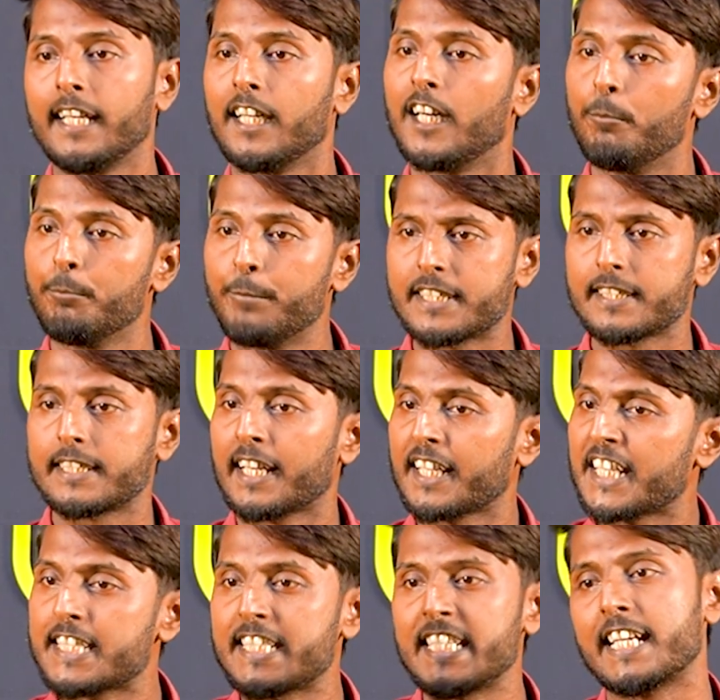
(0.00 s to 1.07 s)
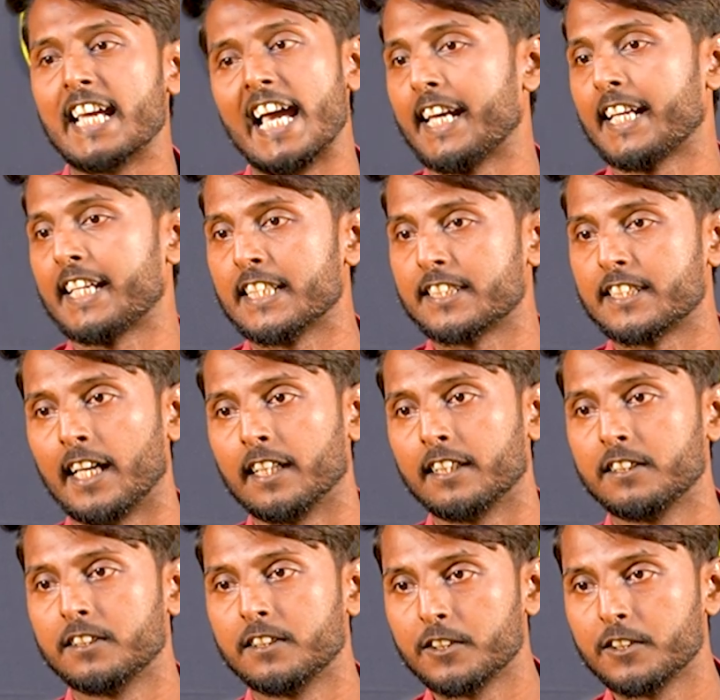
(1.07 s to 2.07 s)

हम बिस्तर किसी गैर के साथ